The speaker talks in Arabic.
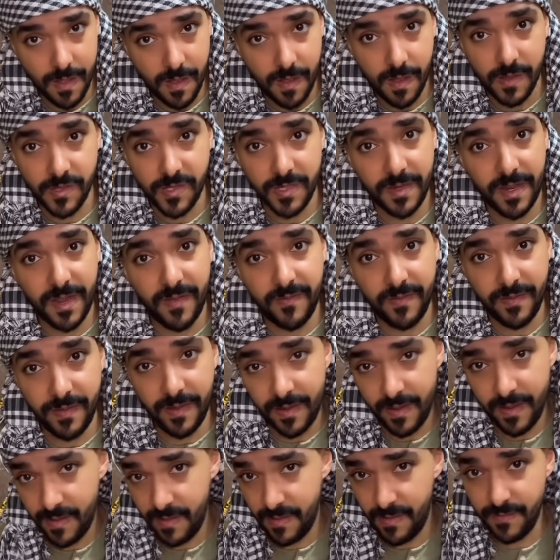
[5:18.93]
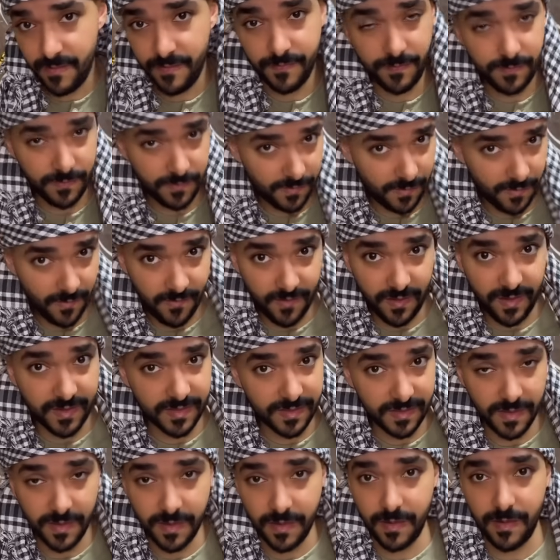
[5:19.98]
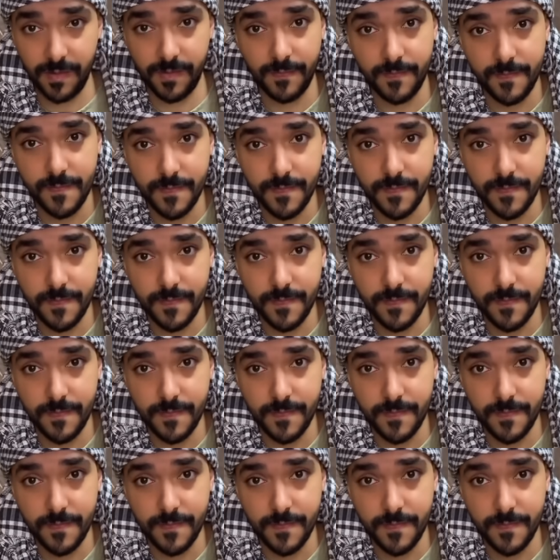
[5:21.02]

اه عشان اعرف ان انا فلسطيني